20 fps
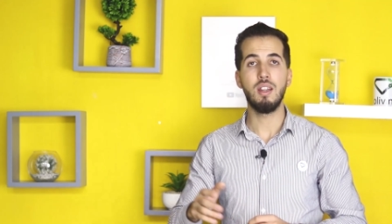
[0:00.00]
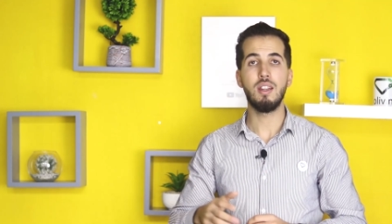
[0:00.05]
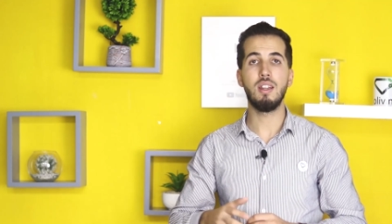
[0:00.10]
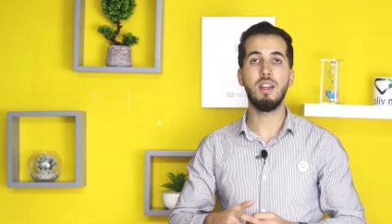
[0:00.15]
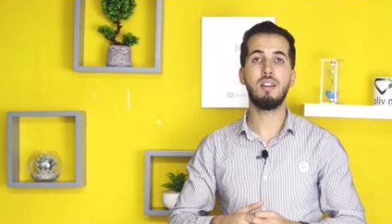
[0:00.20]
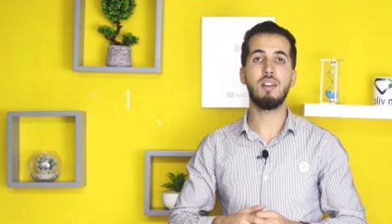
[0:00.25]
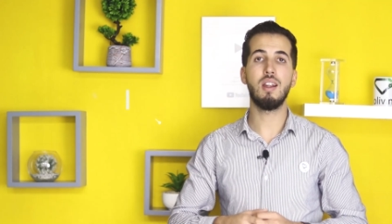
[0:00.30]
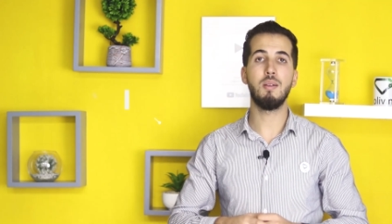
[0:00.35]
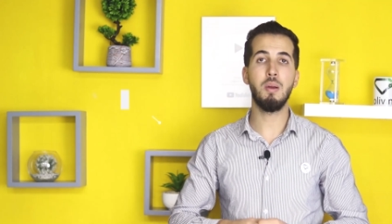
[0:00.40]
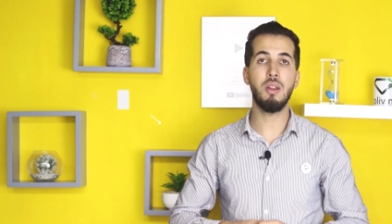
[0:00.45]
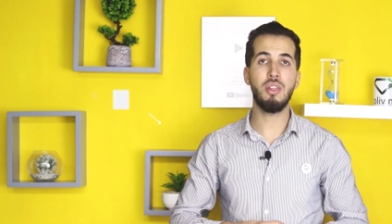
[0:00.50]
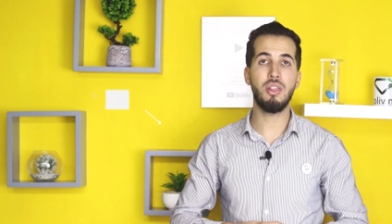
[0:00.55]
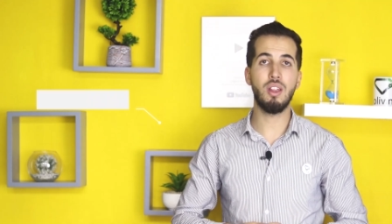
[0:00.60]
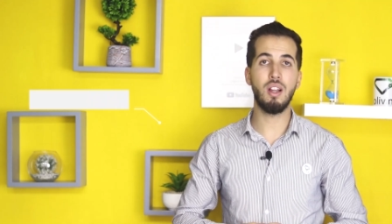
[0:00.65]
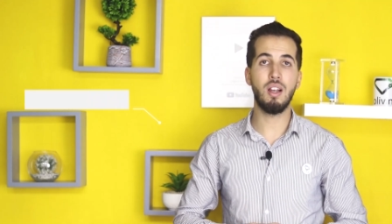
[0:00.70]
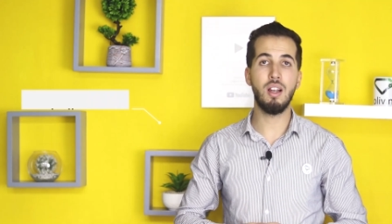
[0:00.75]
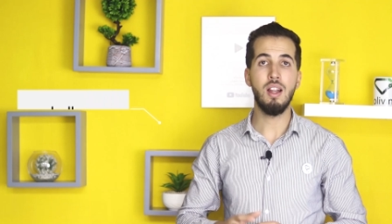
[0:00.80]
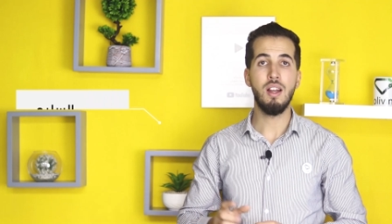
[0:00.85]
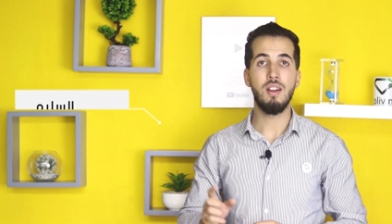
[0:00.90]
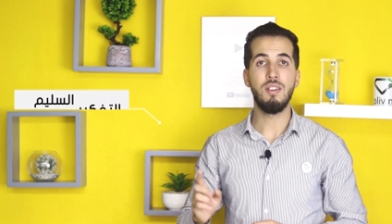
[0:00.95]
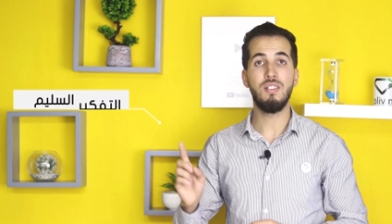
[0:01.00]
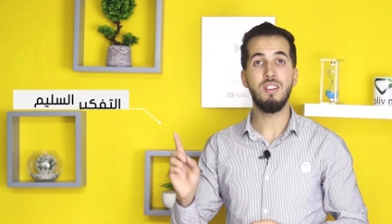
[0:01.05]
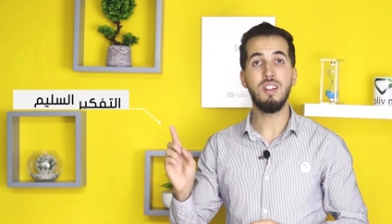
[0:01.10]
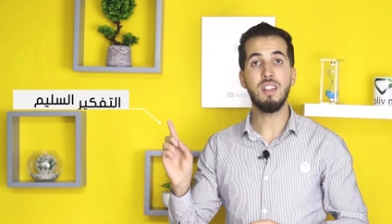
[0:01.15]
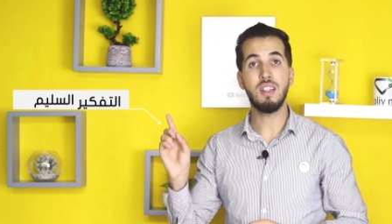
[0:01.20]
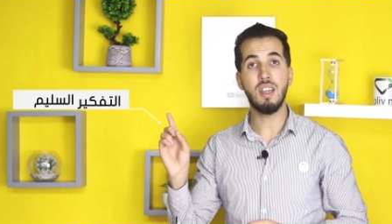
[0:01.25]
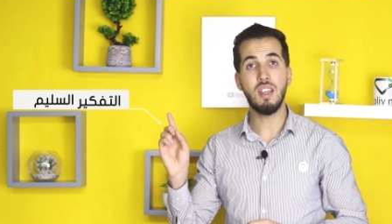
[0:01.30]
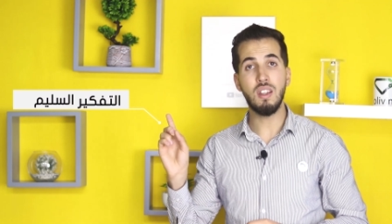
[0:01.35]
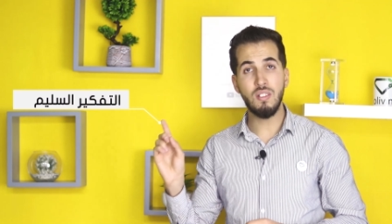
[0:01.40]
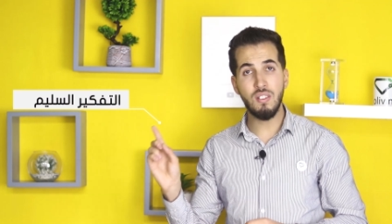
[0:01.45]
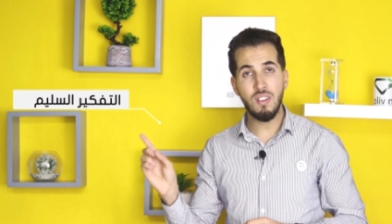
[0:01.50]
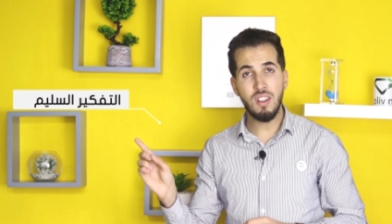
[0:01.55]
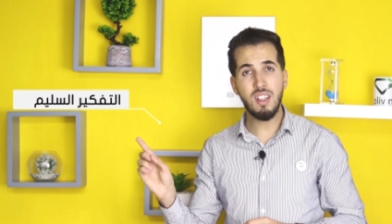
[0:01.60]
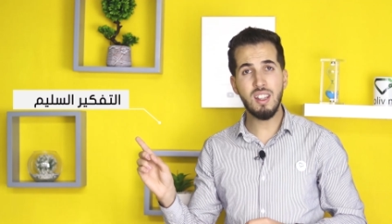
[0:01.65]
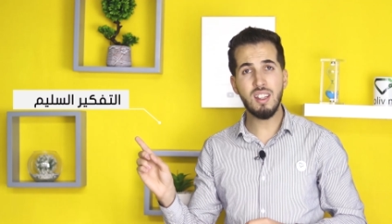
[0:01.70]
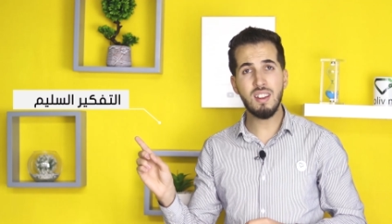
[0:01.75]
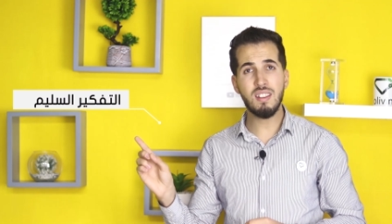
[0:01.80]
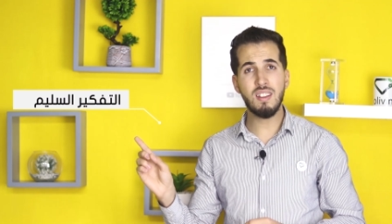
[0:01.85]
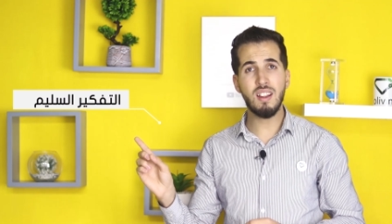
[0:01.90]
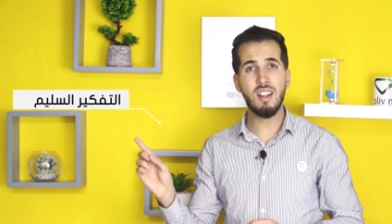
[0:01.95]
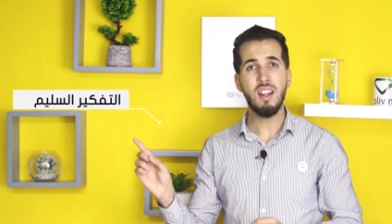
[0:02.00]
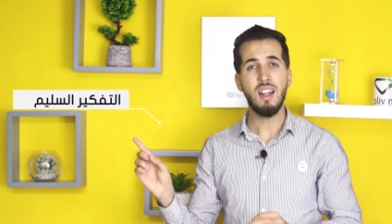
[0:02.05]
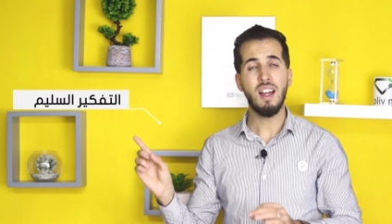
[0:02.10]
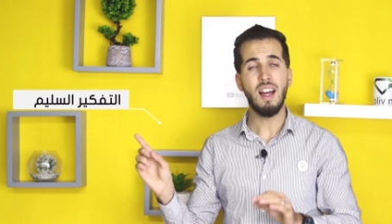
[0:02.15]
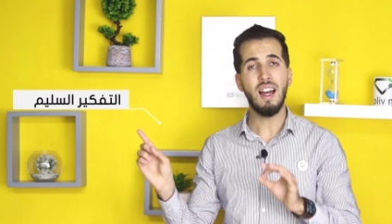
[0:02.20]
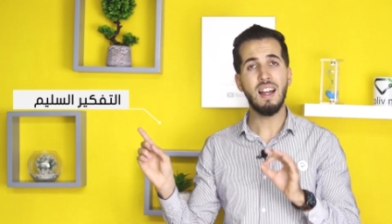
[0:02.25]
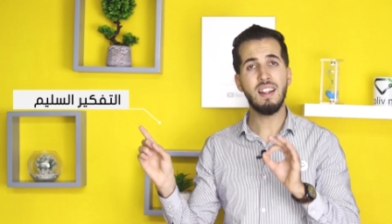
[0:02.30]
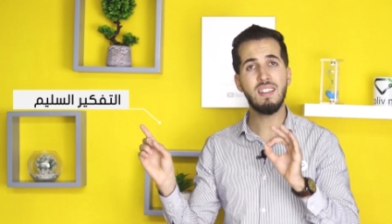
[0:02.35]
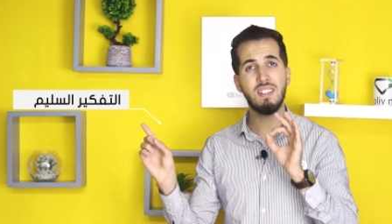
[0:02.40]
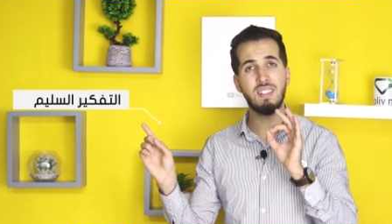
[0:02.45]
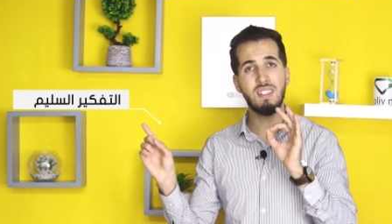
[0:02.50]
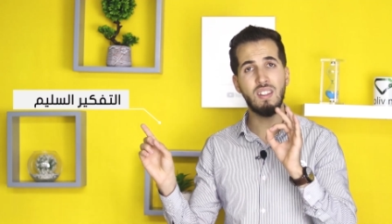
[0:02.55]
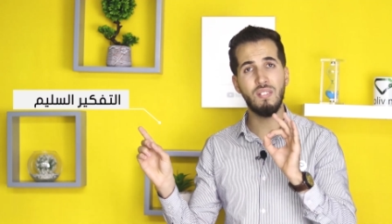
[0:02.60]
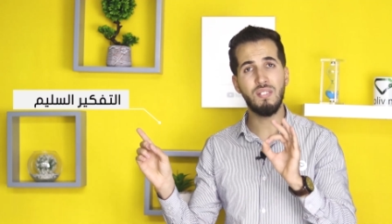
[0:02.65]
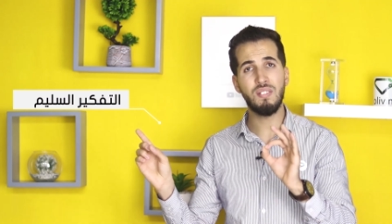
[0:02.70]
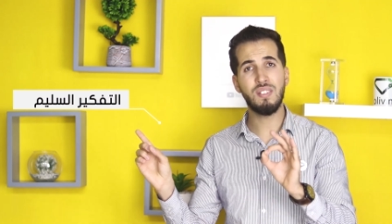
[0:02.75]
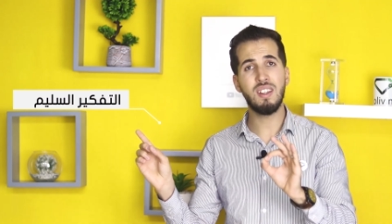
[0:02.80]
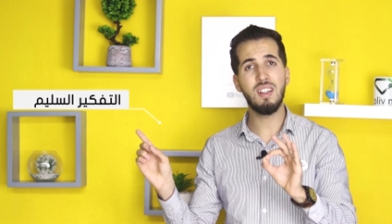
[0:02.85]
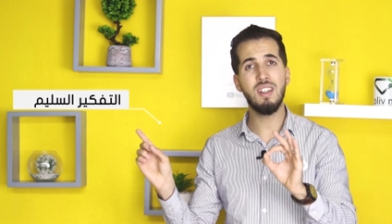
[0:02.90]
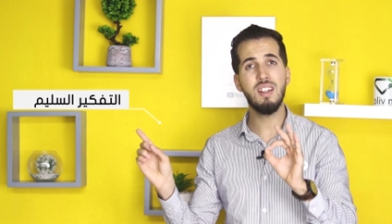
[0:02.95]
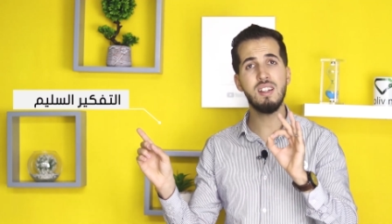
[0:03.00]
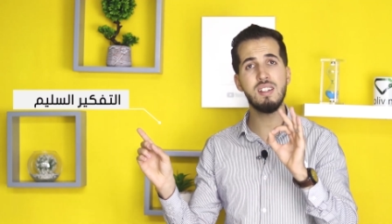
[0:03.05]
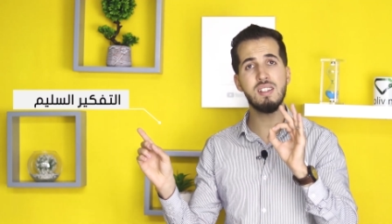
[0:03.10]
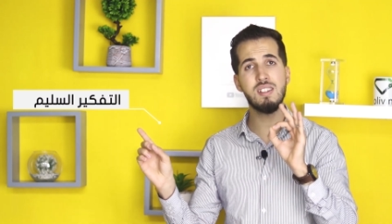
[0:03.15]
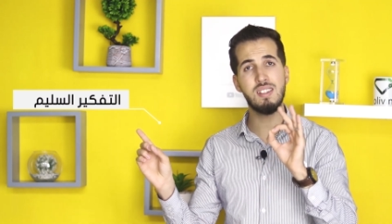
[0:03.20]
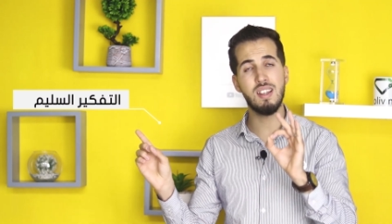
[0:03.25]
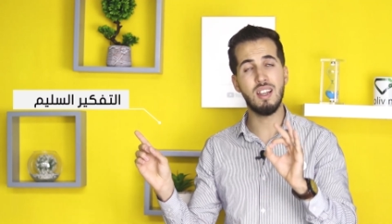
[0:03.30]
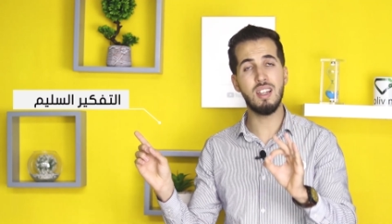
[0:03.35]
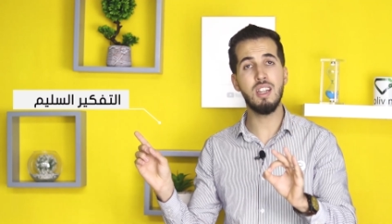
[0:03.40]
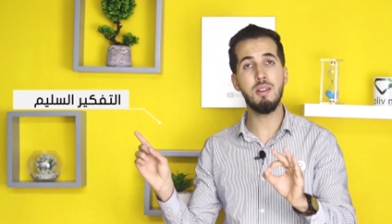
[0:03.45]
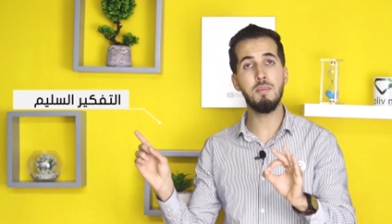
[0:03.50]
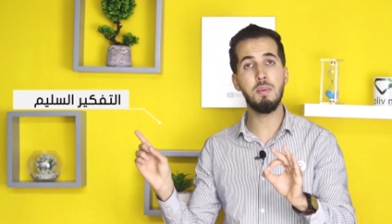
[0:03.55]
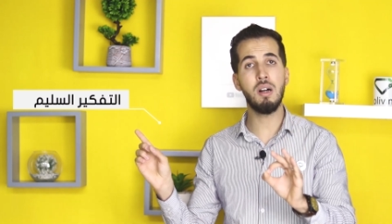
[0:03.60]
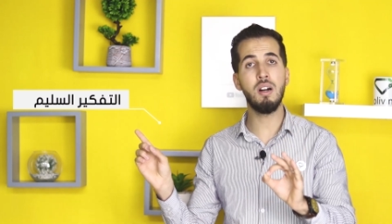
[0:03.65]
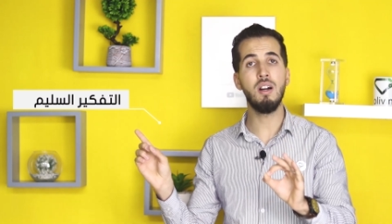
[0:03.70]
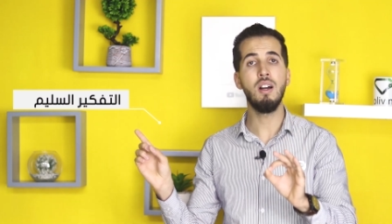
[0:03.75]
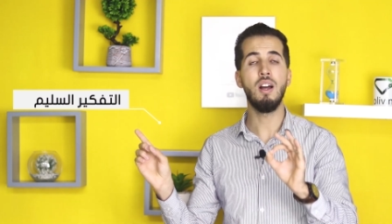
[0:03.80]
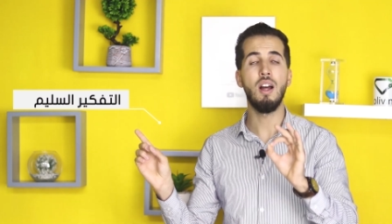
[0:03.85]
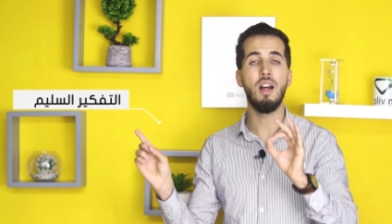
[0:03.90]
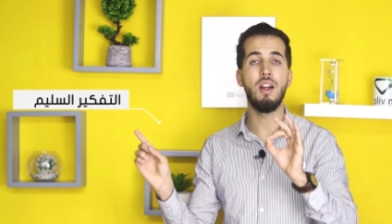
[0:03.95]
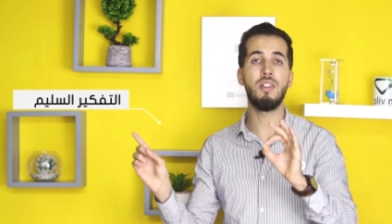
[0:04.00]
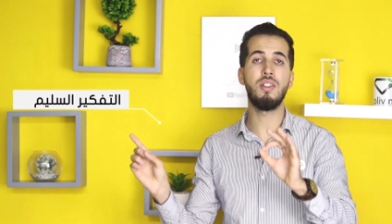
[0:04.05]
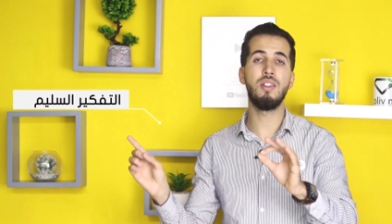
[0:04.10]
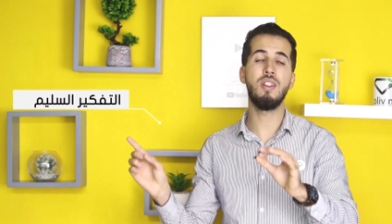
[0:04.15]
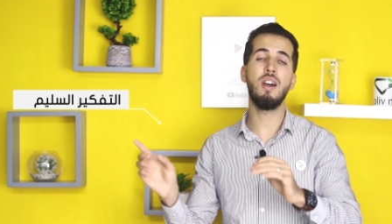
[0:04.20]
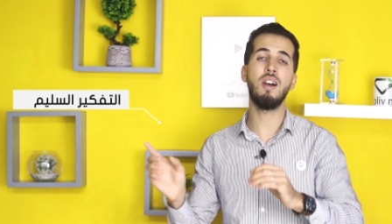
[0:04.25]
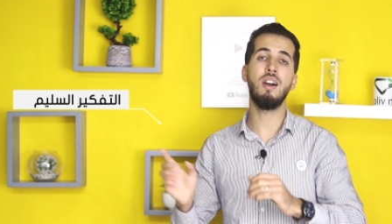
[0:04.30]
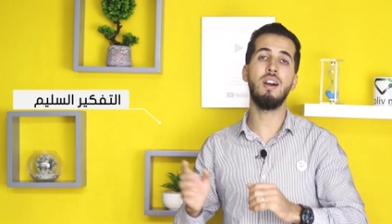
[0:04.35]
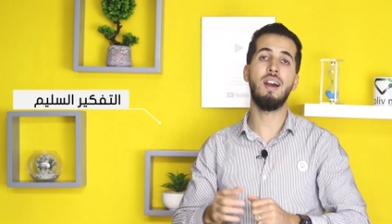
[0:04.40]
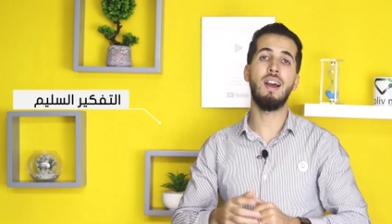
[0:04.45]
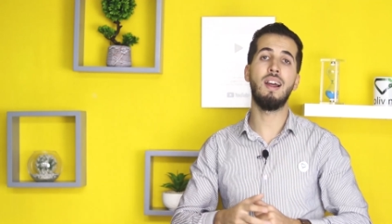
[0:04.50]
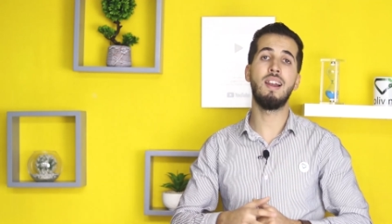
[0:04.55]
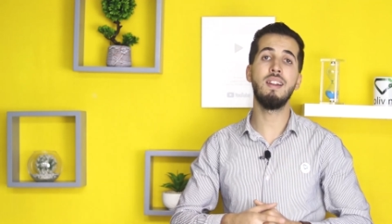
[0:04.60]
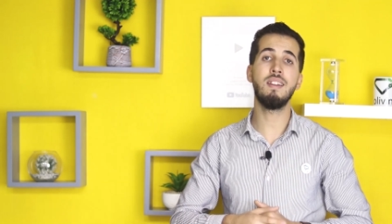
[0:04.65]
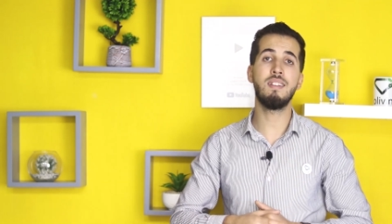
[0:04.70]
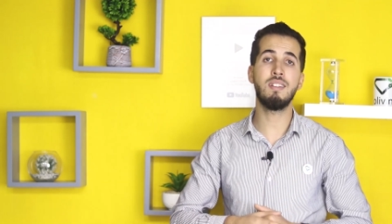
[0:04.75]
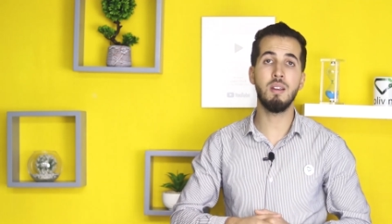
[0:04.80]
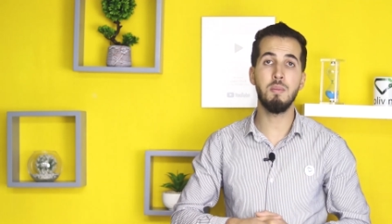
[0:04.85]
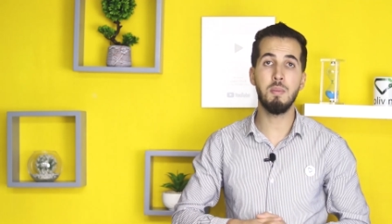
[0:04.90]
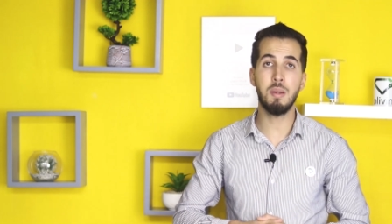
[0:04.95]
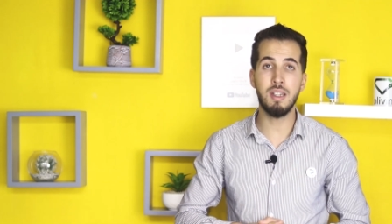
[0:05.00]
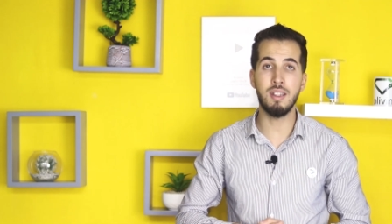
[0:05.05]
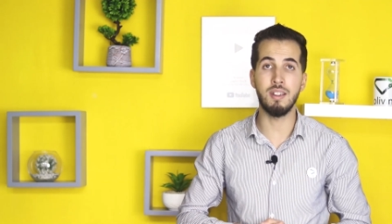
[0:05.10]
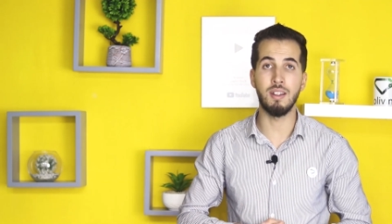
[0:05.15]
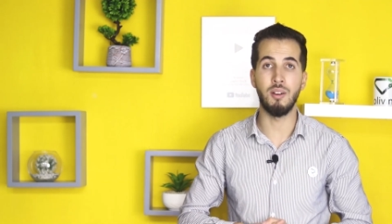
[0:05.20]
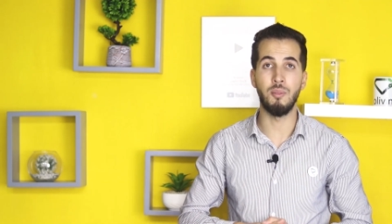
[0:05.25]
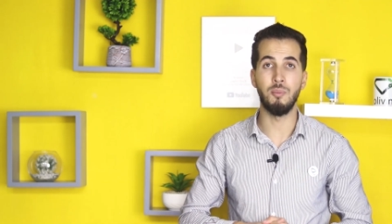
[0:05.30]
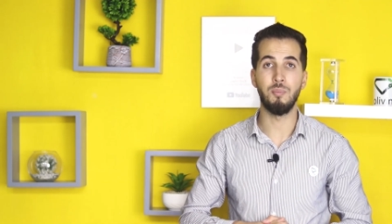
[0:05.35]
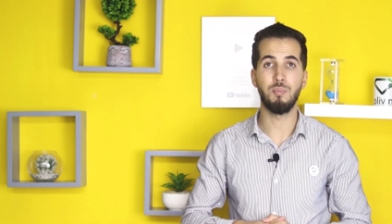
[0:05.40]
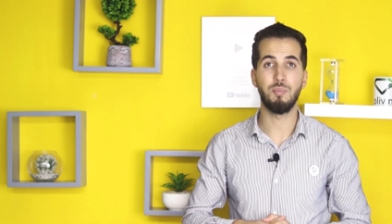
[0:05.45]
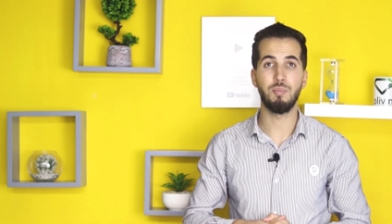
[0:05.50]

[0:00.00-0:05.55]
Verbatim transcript: يتمثل في كيفية التفكير السليمة أثناء حل التمرين